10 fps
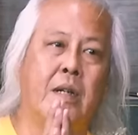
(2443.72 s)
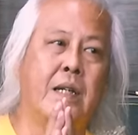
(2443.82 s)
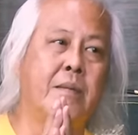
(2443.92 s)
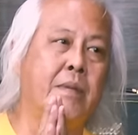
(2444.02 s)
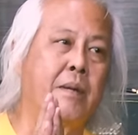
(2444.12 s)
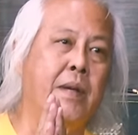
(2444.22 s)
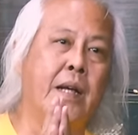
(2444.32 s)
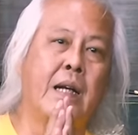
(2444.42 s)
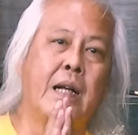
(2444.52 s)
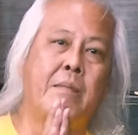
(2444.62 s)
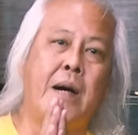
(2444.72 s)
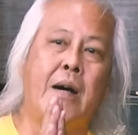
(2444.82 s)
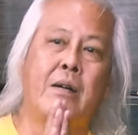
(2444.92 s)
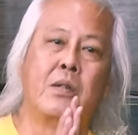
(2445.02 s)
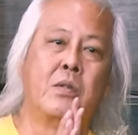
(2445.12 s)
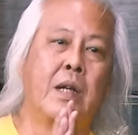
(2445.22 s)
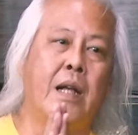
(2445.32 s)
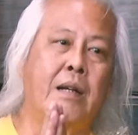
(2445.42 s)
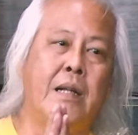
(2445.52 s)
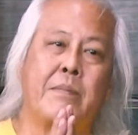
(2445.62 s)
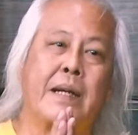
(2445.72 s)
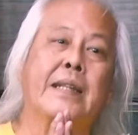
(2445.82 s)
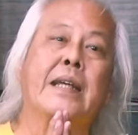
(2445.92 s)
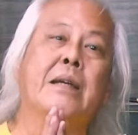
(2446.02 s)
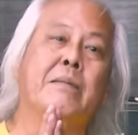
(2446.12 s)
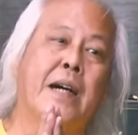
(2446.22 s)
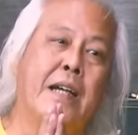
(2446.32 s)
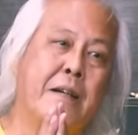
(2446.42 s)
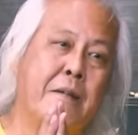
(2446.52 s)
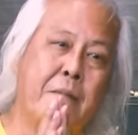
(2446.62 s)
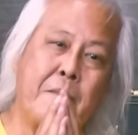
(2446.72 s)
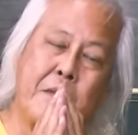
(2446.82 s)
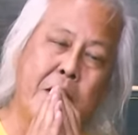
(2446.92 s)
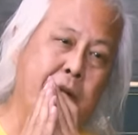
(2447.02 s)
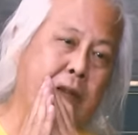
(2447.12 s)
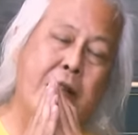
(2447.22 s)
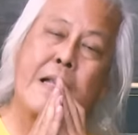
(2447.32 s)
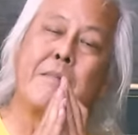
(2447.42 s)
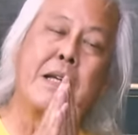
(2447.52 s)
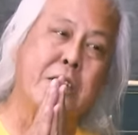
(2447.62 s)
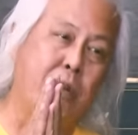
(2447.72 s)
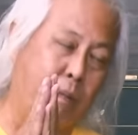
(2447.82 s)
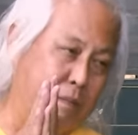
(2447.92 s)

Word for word: เขาเล่นไปเพลงคาราบาวก็รู้แล้วเล่นไปตีไปตีไปเล่นไม่จบ